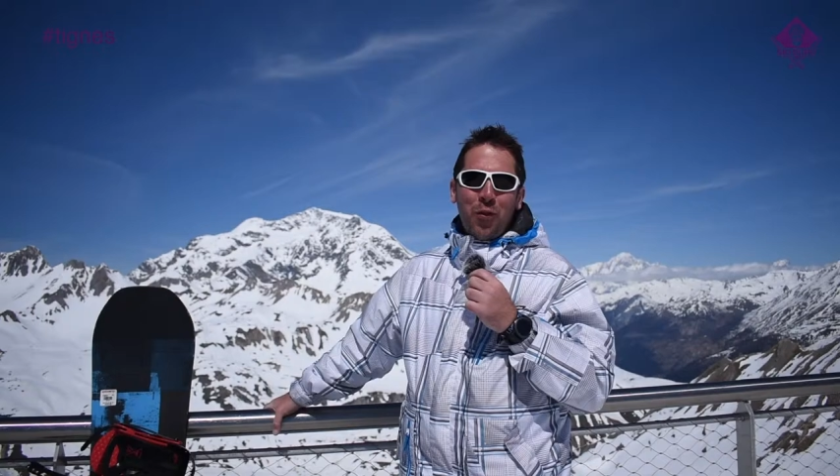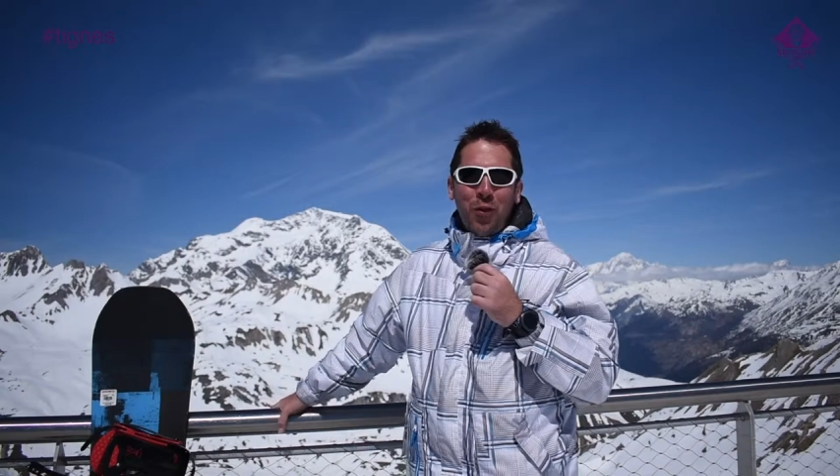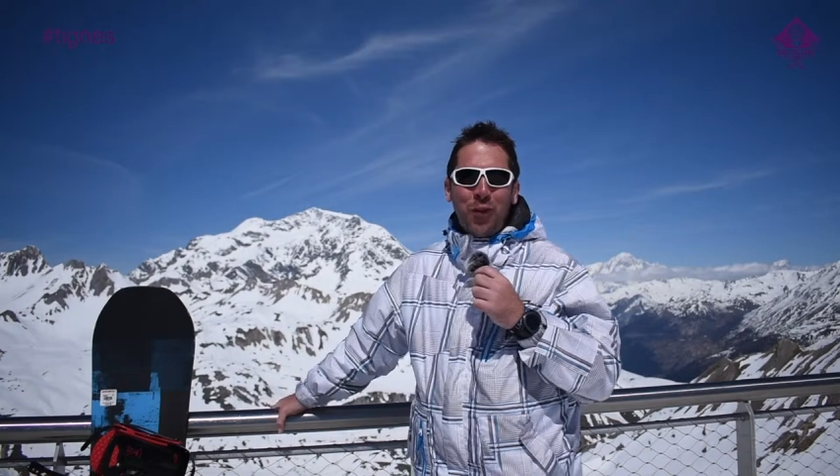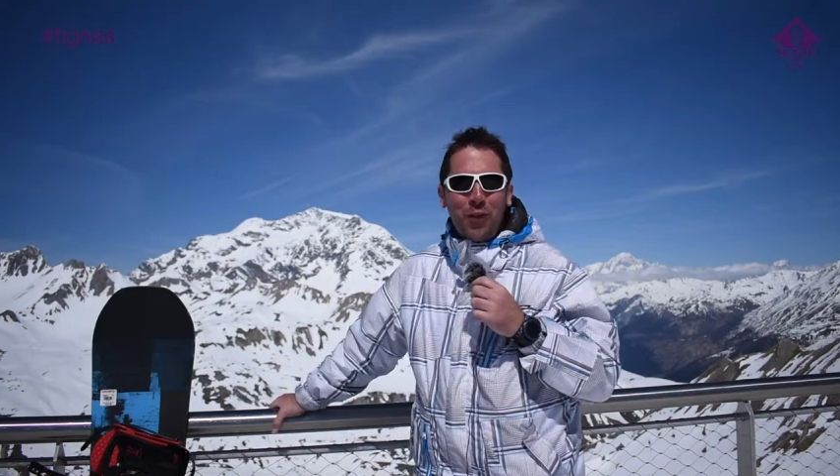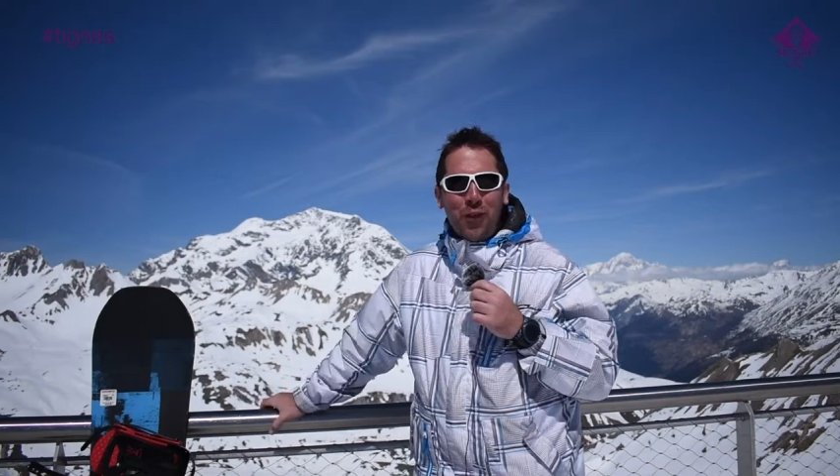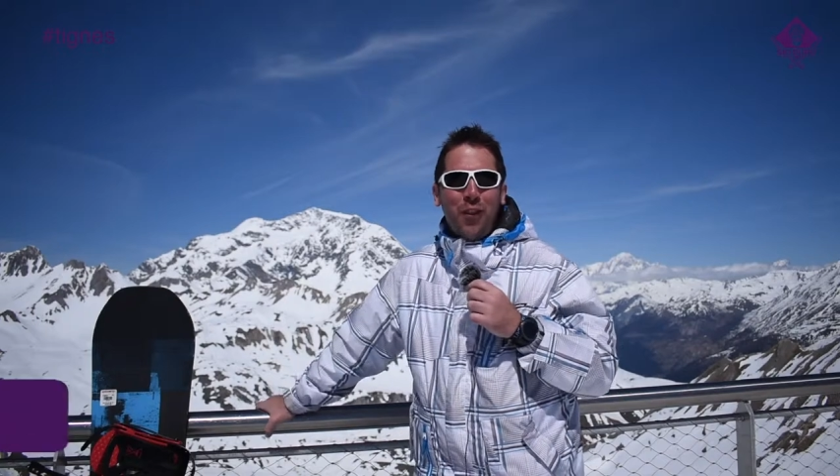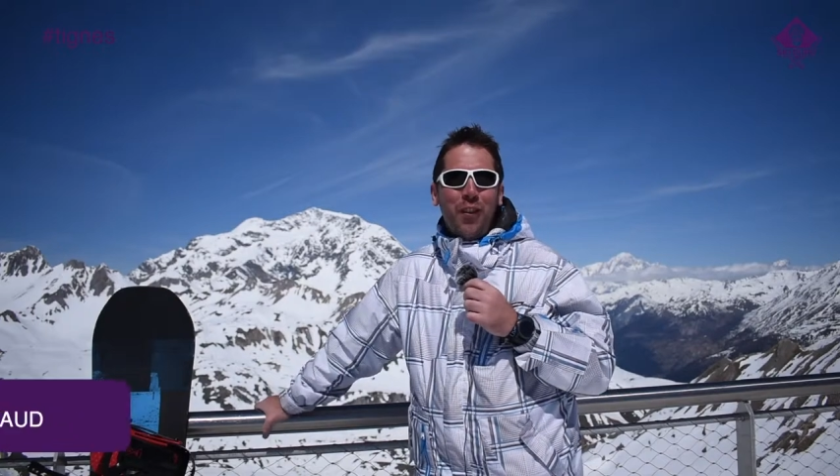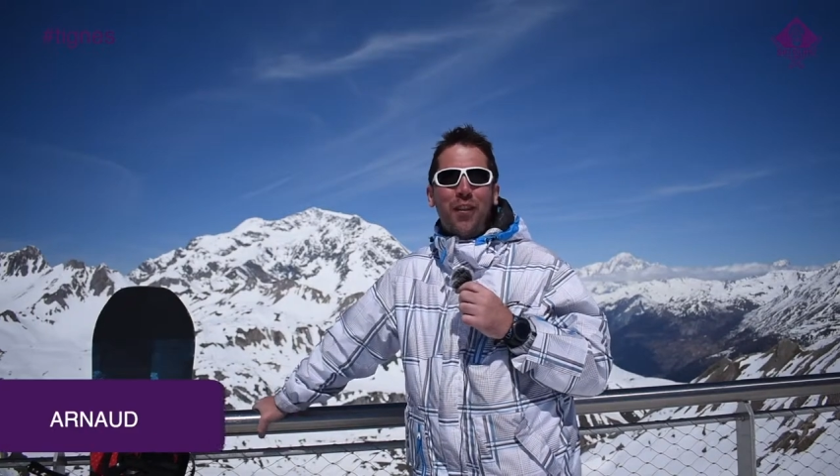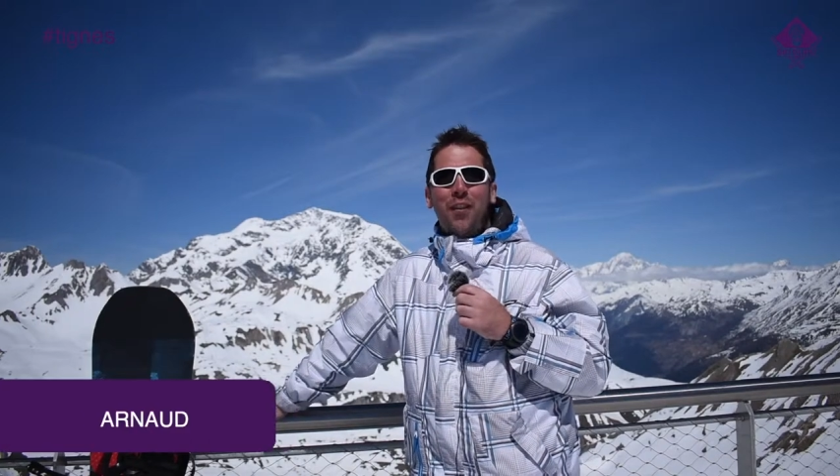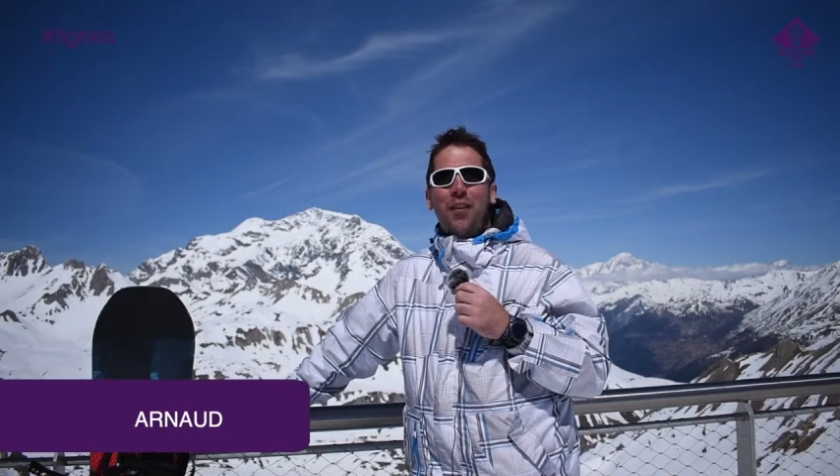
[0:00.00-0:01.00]
Bonjour donc
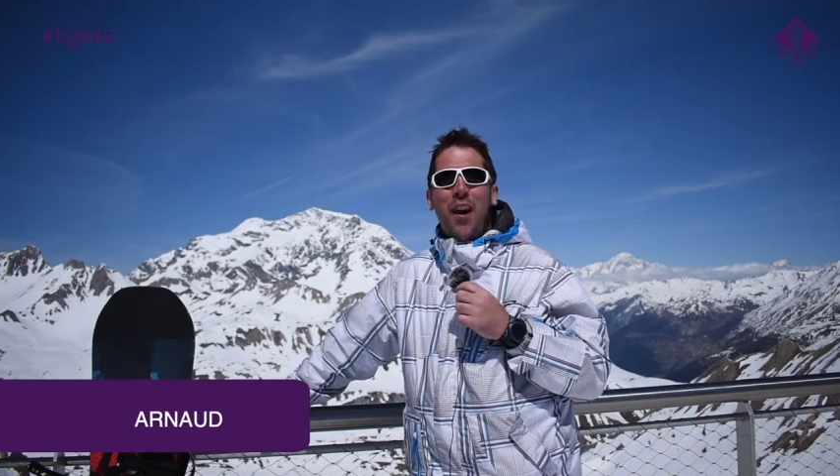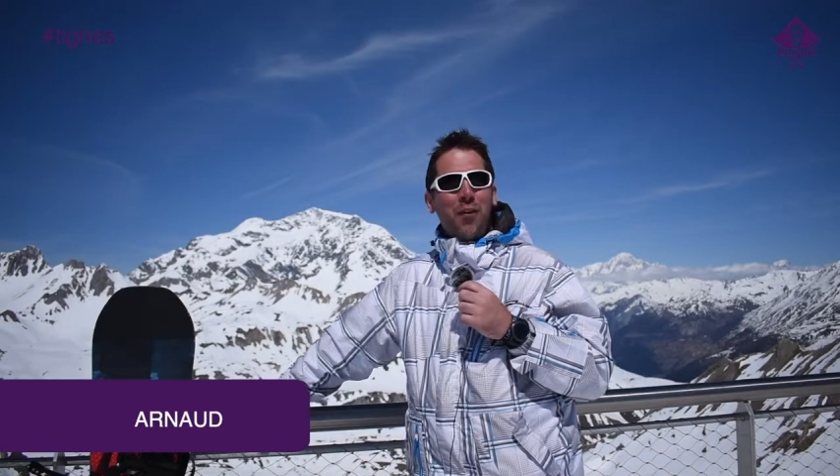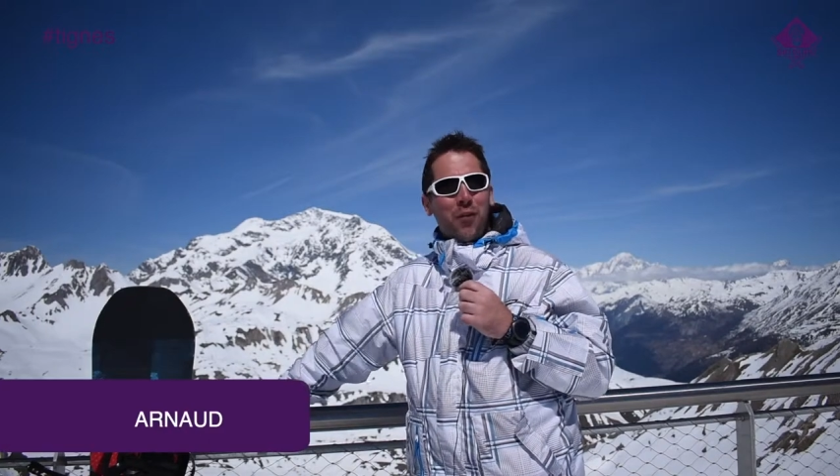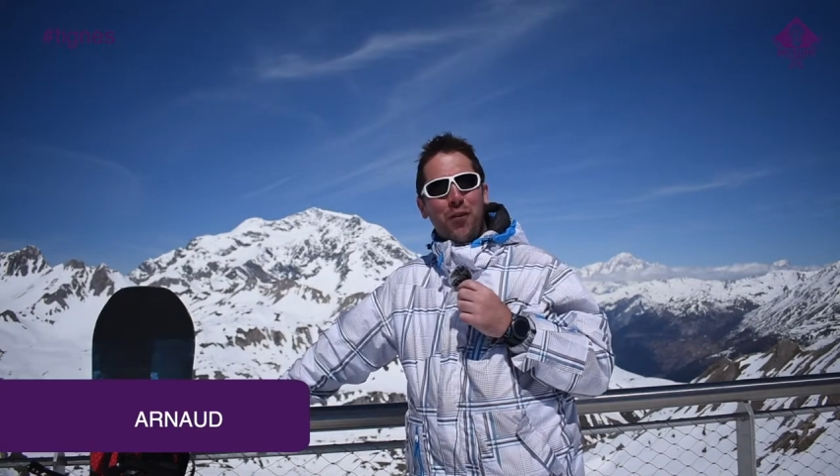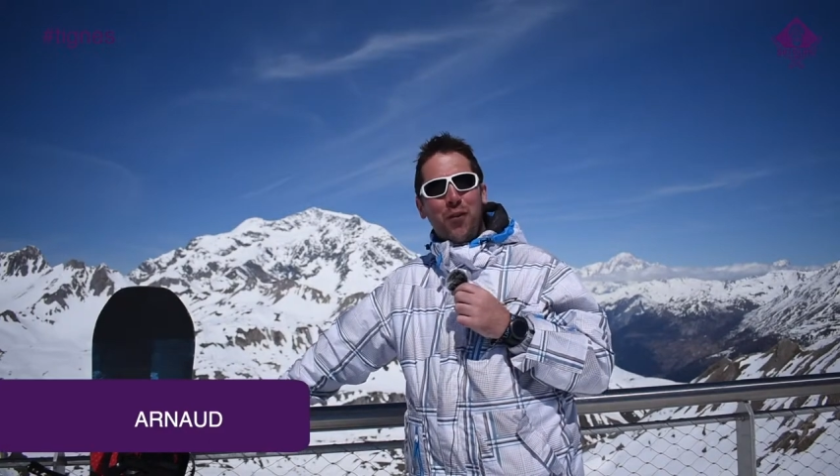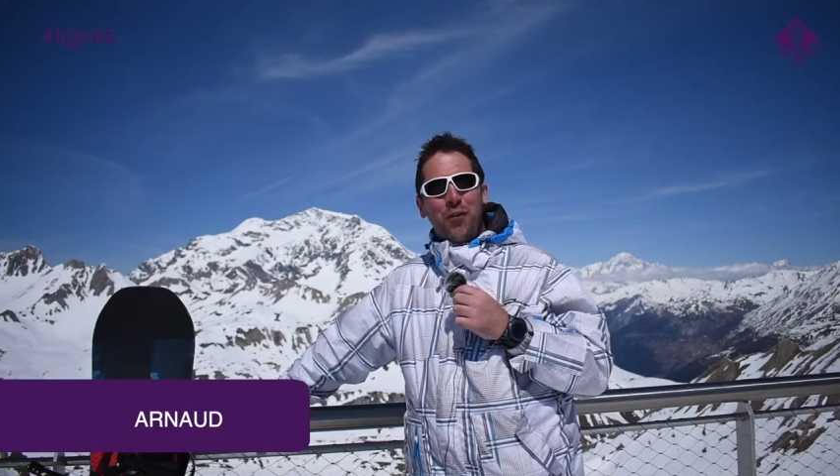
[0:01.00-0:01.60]
euh, Arnaud,